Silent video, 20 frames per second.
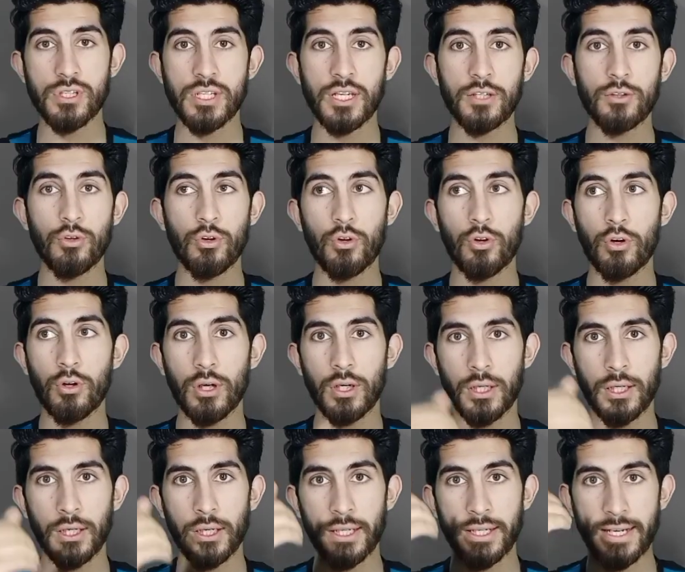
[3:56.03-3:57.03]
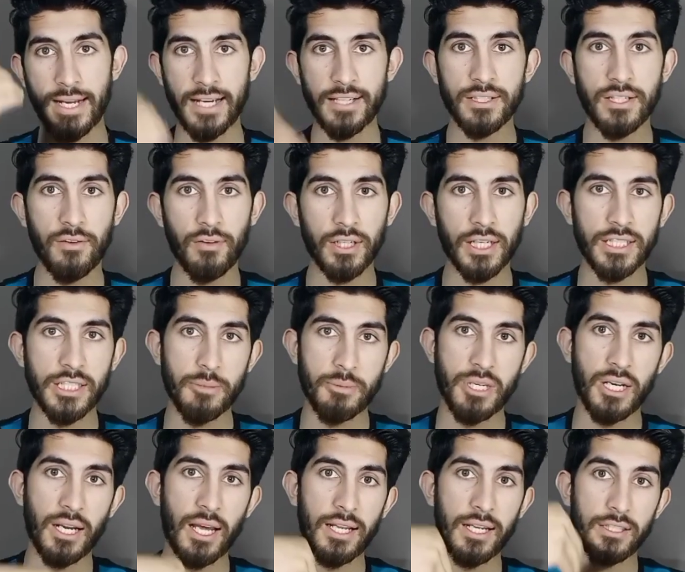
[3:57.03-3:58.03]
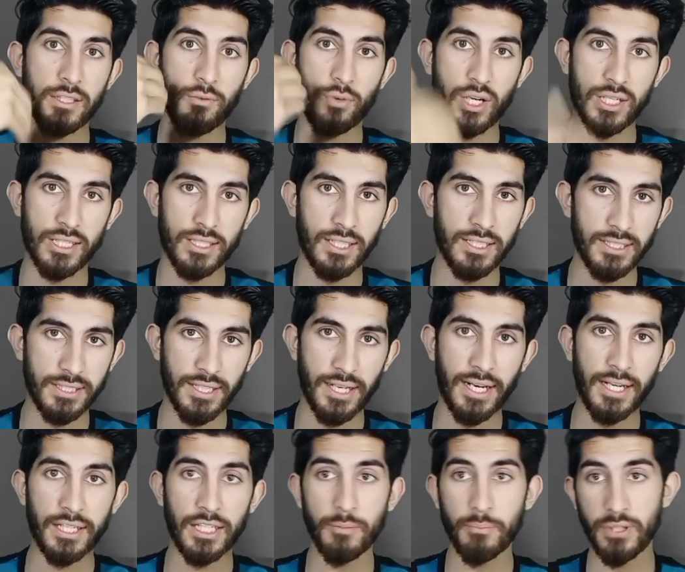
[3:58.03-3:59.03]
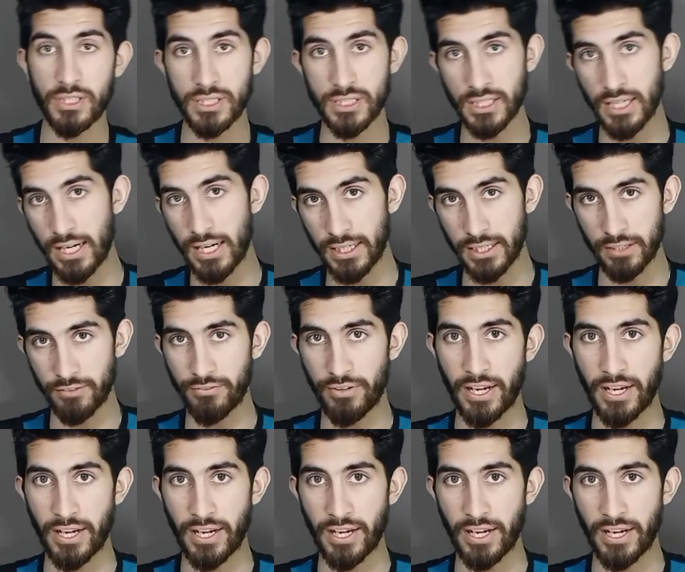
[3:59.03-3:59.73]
उससे जो नेक्स्ट लेवल का चिपसेट आ जाता है वो आ जाता है जी एटी फिर जी एटी